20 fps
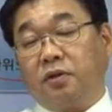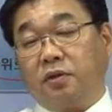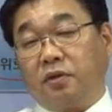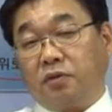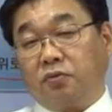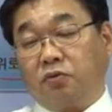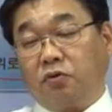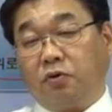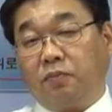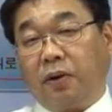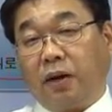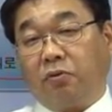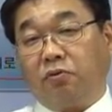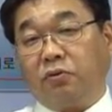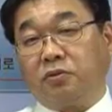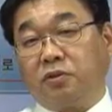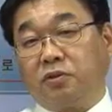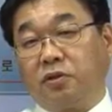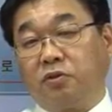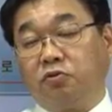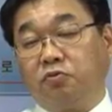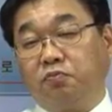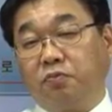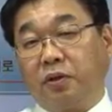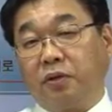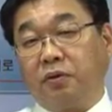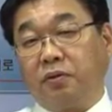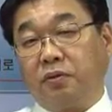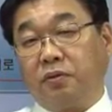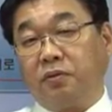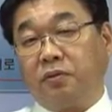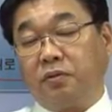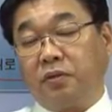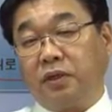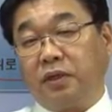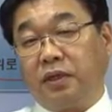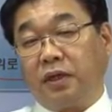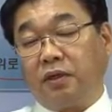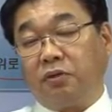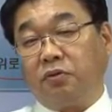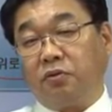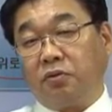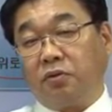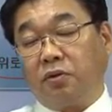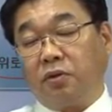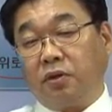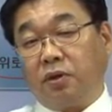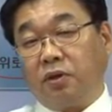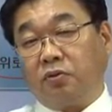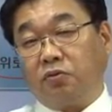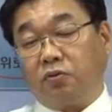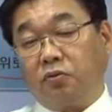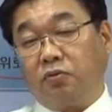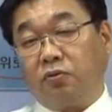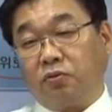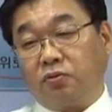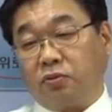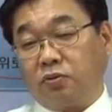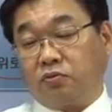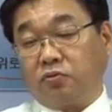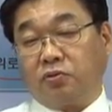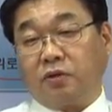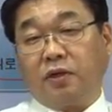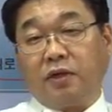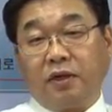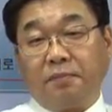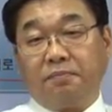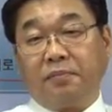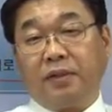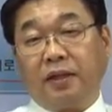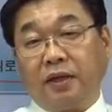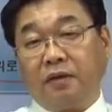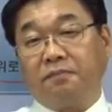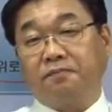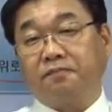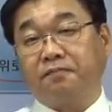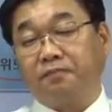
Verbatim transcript: 어, 돈을 바꿔서 1,600원에 대한 돈으로서 투자를 합니다.